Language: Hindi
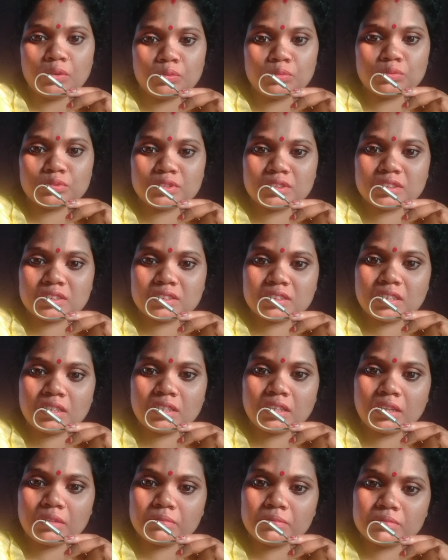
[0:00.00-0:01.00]
उसी से
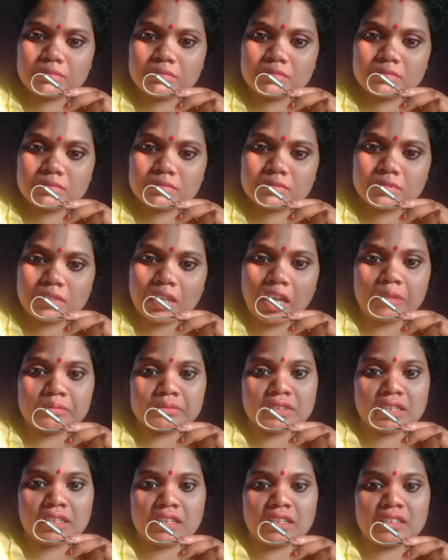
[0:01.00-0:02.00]
हम काम
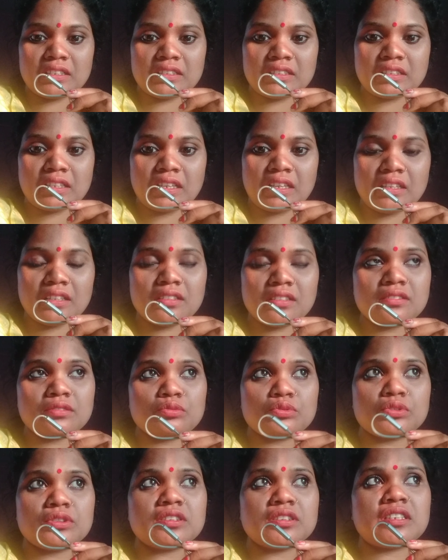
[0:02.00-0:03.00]
चला लेते हैं
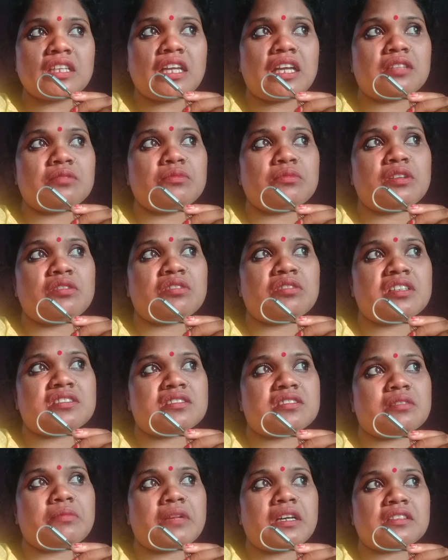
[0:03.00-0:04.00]
उसी से आदमी लोग
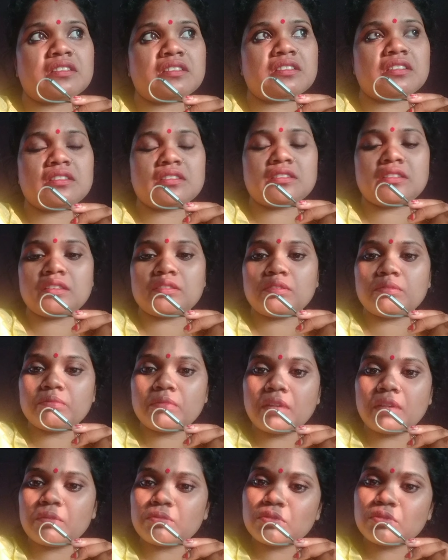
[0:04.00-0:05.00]
ऐसा बात करते हैं तो
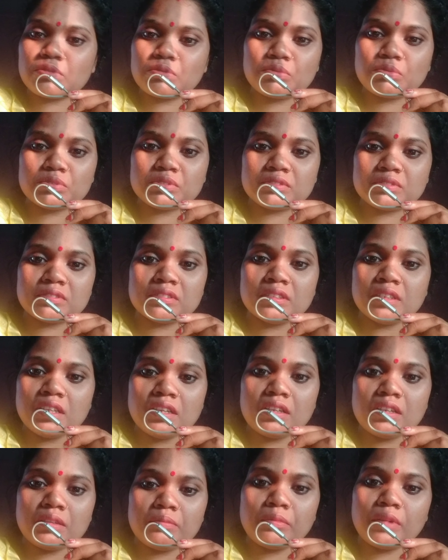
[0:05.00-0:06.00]
हमको कुछ
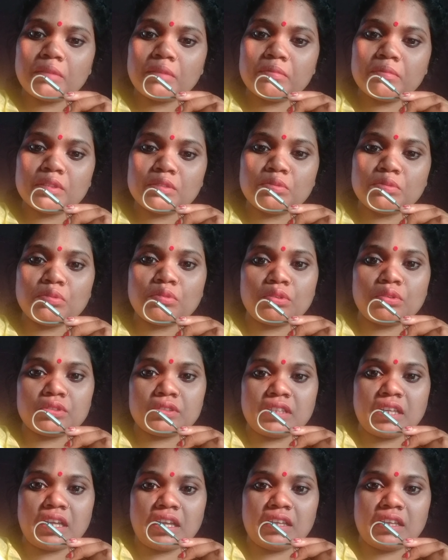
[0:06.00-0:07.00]
मन में दुख
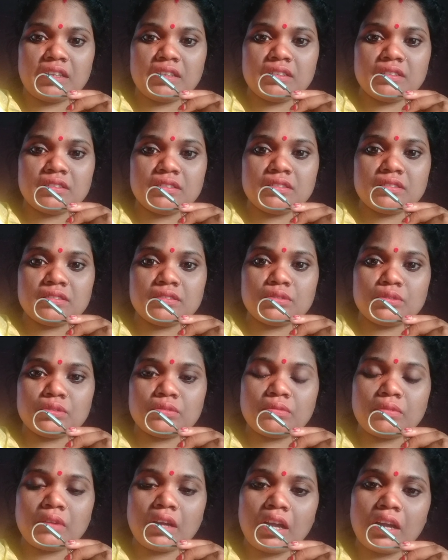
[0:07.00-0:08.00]
होता है
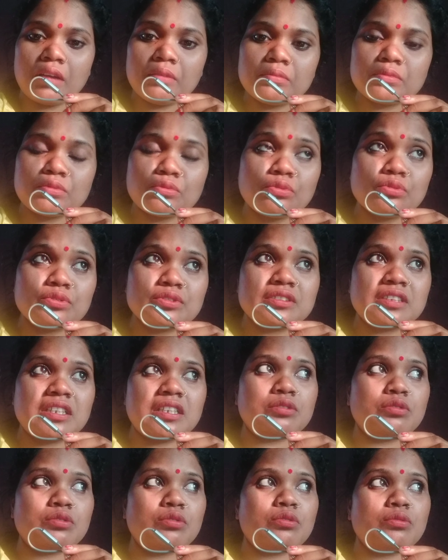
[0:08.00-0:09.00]
हम खुश है
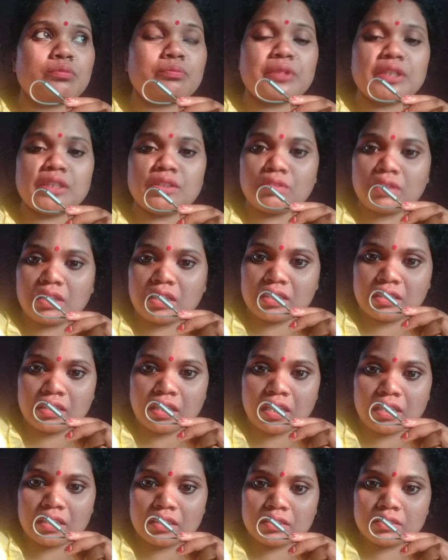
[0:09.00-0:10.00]
तो वीडियो करता
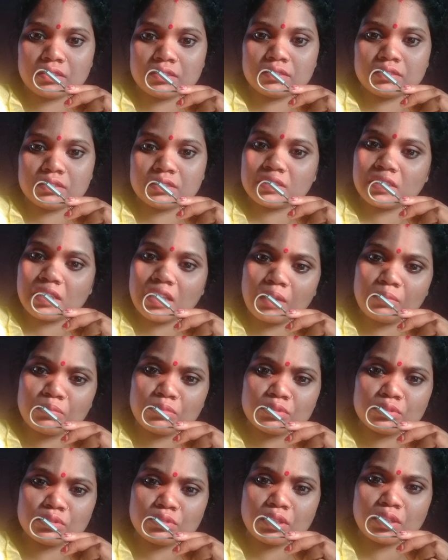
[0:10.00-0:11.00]
है इसीलिए
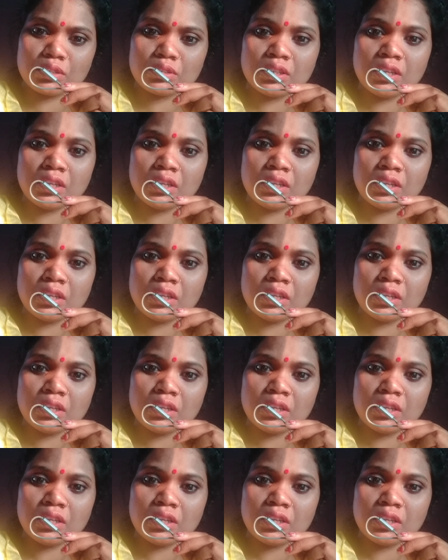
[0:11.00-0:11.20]
हमको थोड़ा